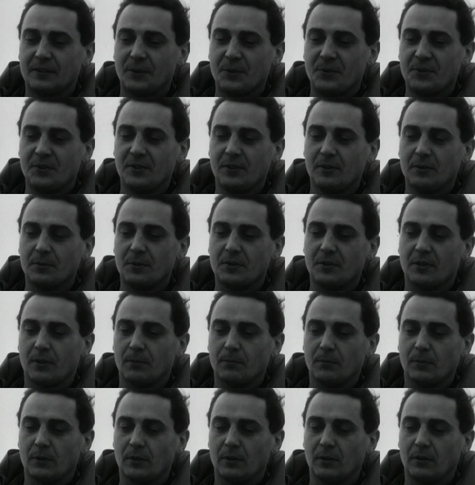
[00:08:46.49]
Aussi, nous
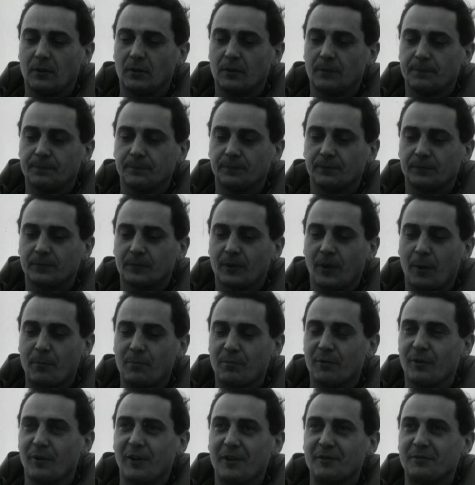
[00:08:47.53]
sommes euh, un
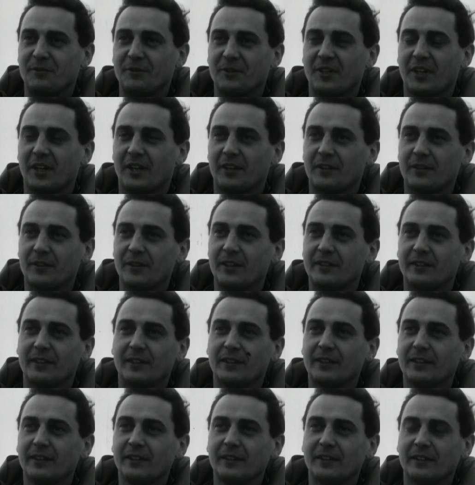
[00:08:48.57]
peu à l'avant-garde de la
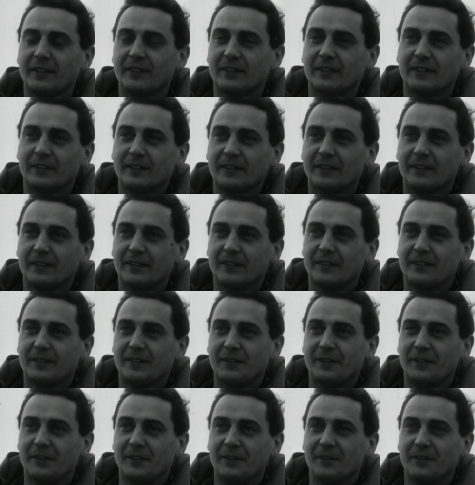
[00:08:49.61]
technique.
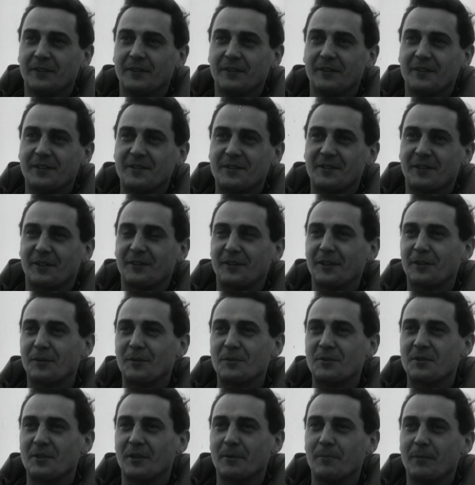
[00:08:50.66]
Euh, il est certain
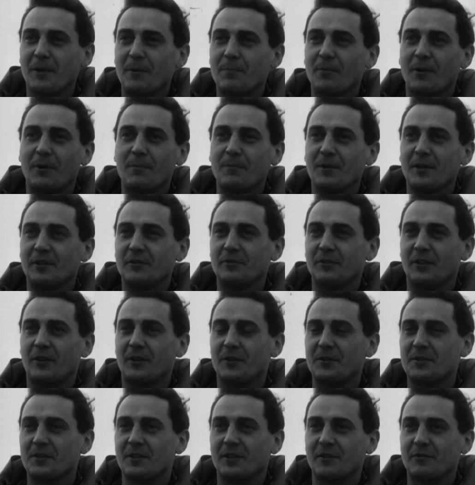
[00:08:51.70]
que nous sommes les premiers en
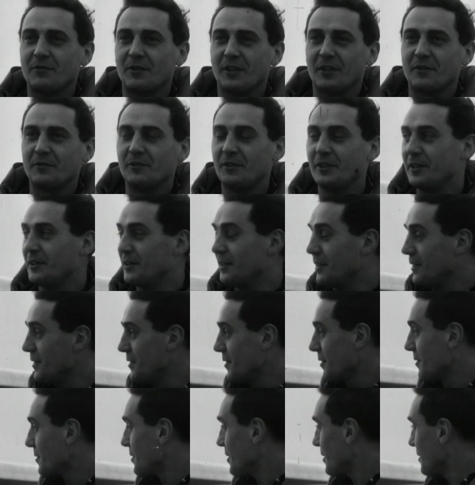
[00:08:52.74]
France à faire voler
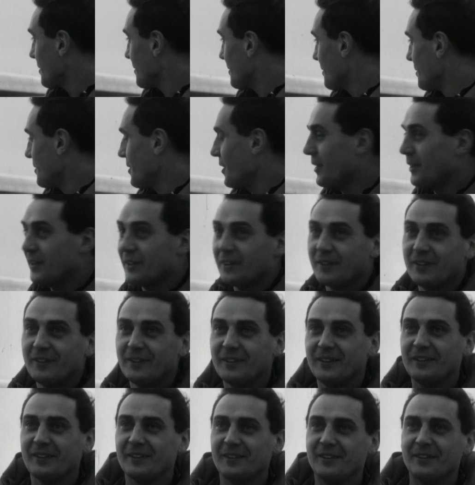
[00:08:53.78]
des engins de ce genre,
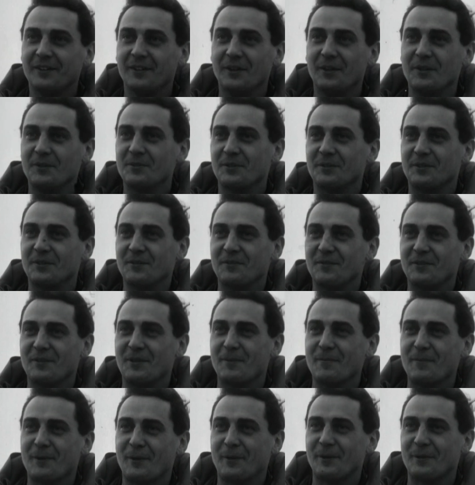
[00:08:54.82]
et c'est
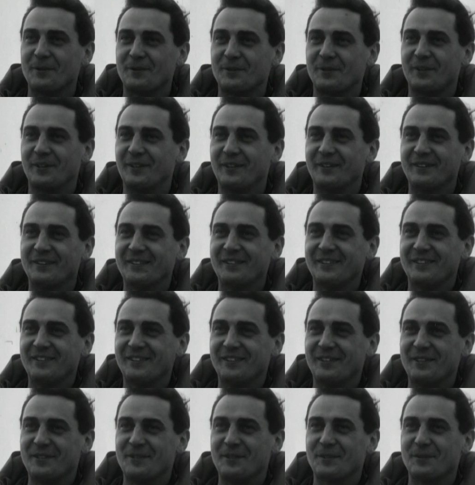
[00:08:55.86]
évidemment assez. Euh,
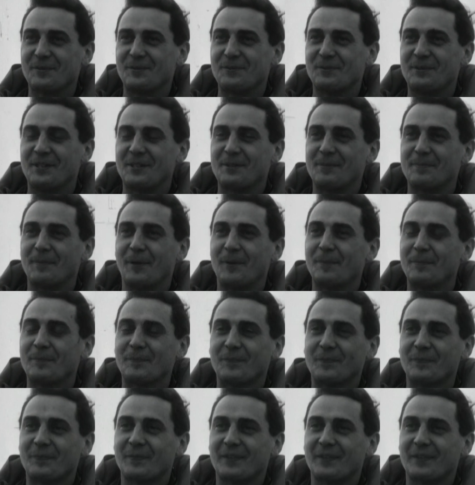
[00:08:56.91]
assez enthousiasmant.